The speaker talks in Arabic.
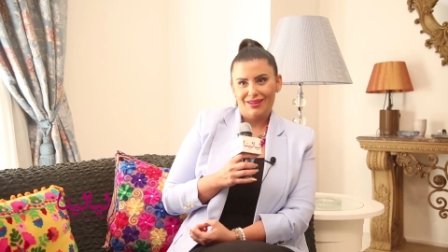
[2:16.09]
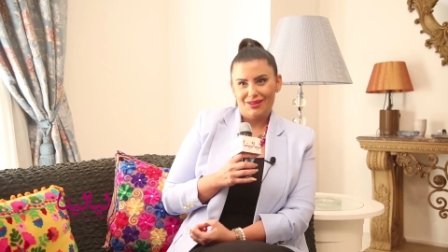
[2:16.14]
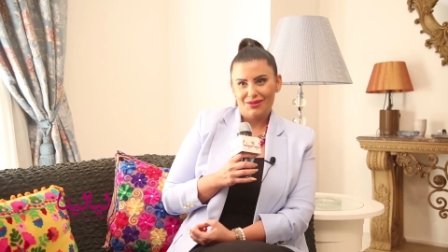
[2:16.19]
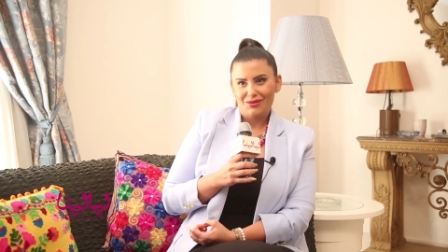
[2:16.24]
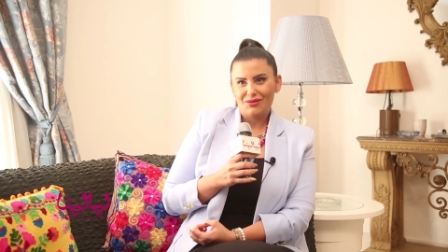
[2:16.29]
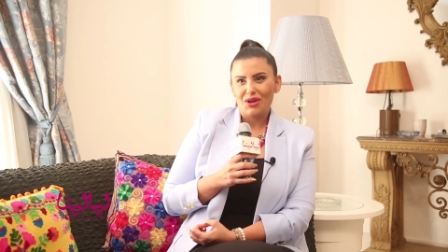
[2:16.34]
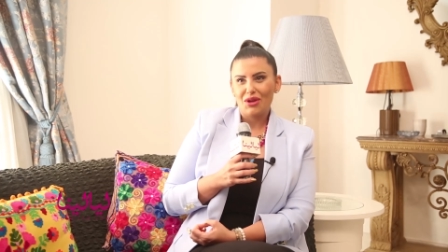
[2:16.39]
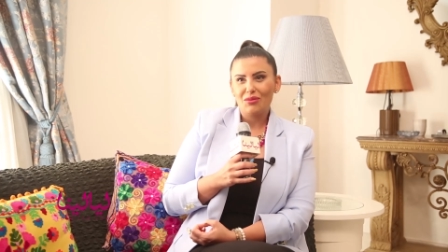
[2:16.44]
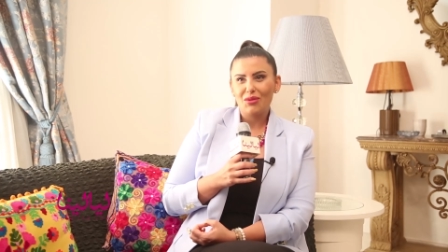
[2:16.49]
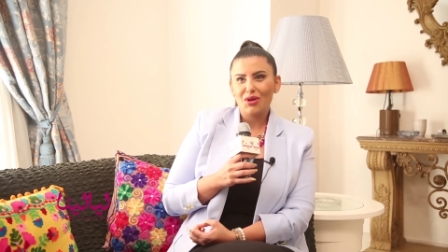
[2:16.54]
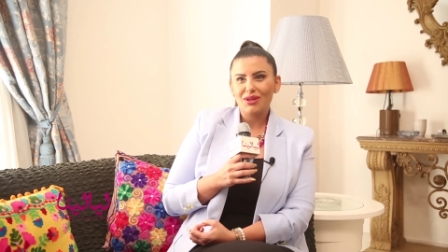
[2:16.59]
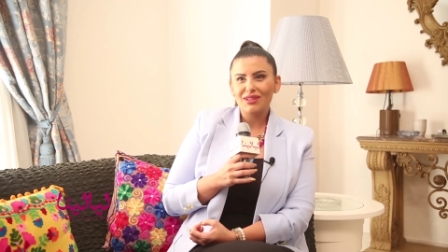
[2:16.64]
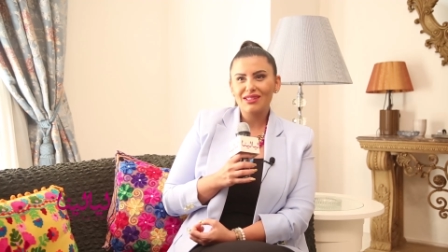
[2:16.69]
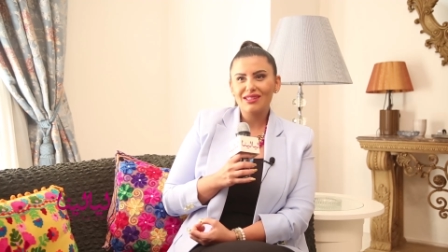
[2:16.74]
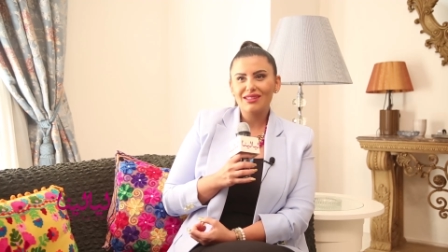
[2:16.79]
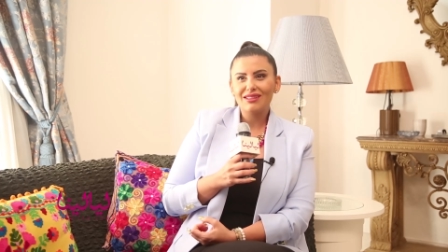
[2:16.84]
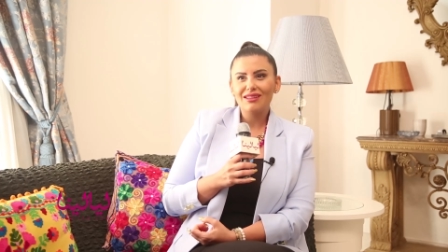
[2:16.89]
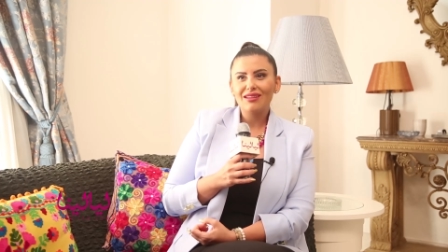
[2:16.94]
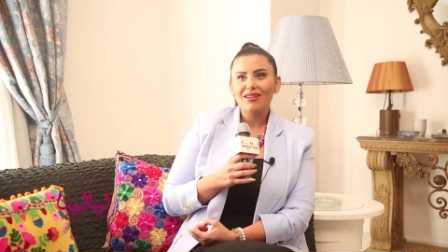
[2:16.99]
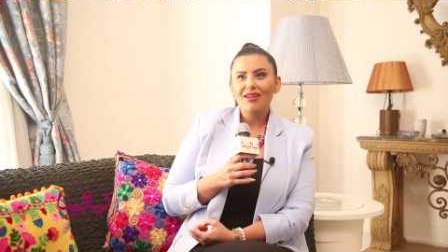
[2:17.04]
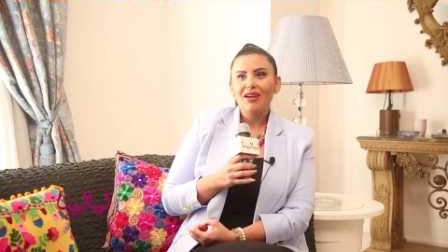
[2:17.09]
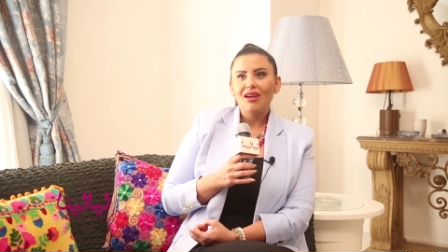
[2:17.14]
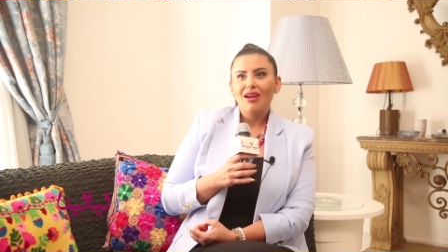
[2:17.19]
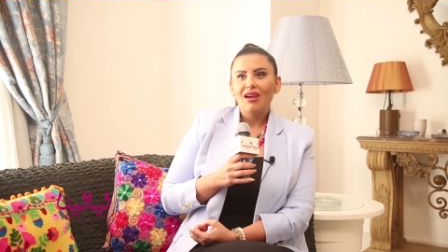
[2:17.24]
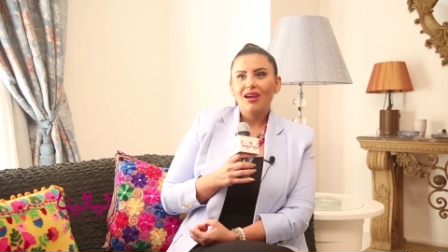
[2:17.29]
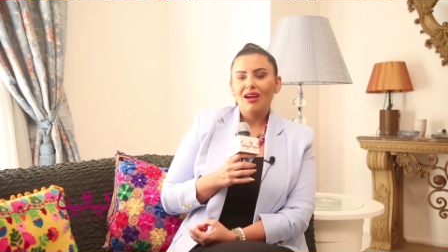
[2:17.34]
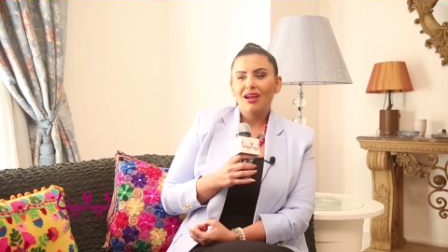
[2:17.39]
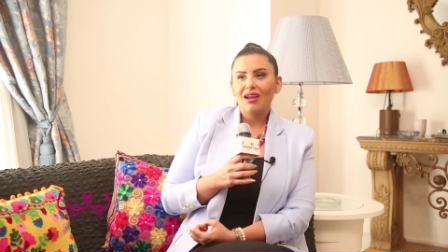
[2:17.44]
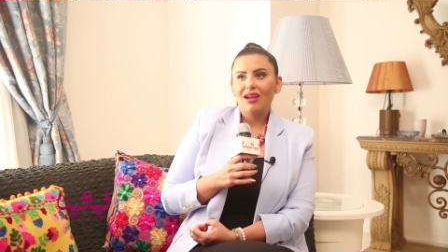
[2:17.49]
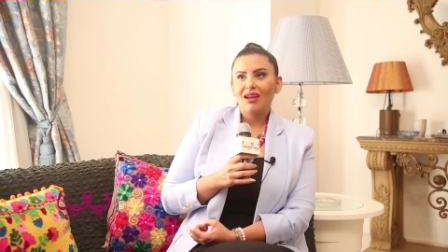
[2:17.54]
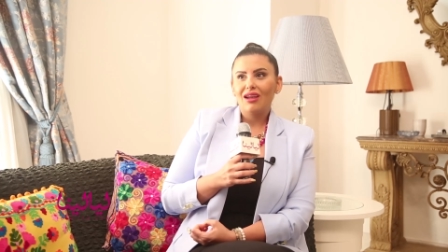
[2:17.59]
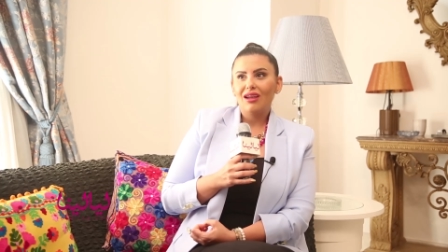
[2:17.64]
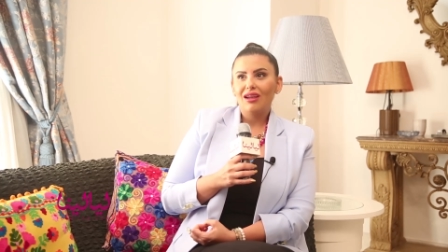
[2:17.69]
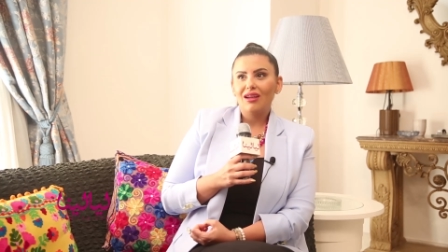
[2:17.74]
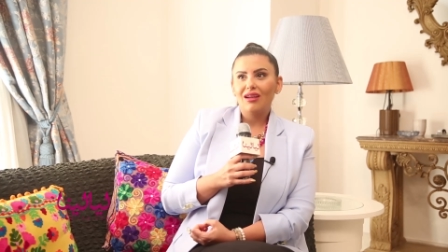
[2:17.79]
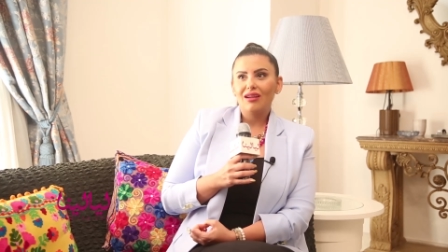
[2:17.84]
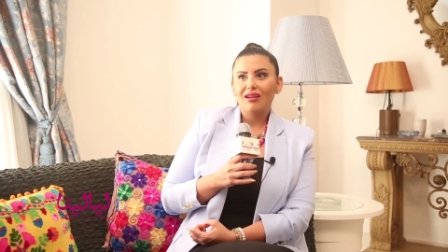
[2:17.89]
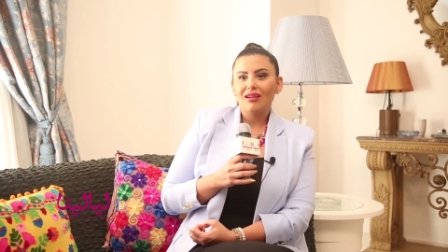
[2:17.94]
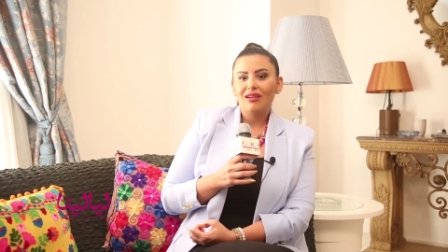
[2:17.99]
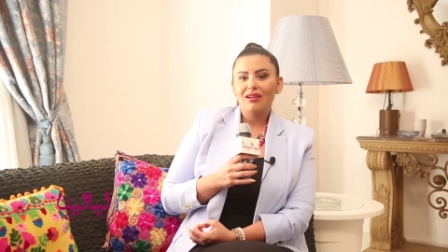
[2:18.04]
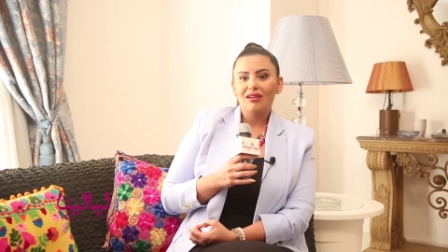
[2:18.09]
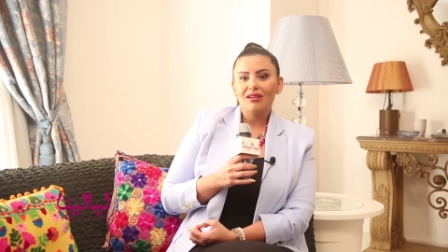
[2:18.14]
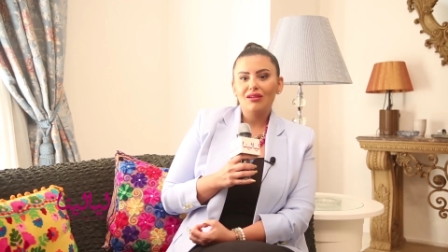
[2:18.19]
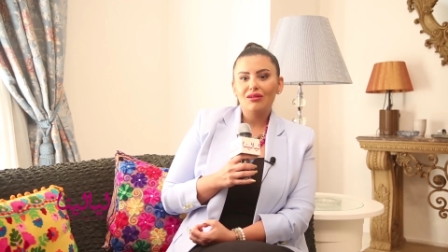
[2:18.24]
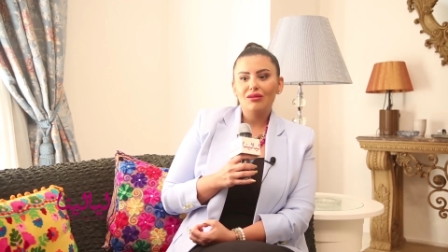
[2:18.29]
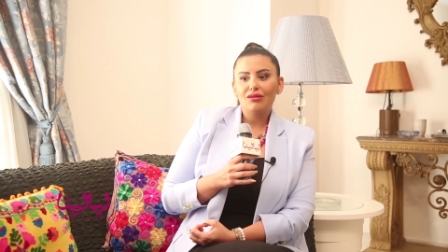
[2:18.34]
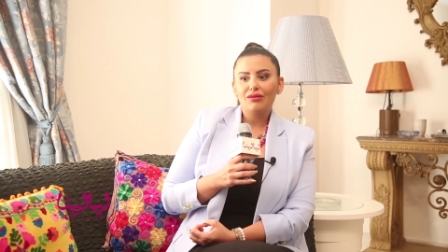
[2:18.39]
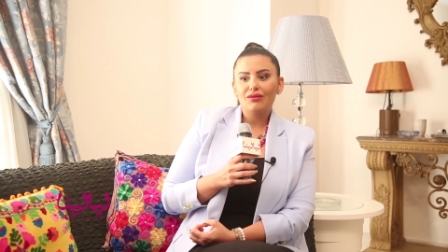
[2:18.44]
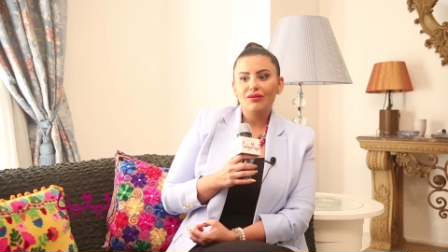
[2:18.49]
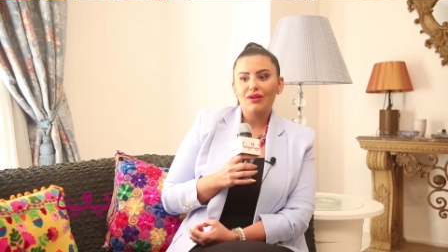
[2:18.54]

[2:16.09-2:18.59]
فاهمه قصدي آه،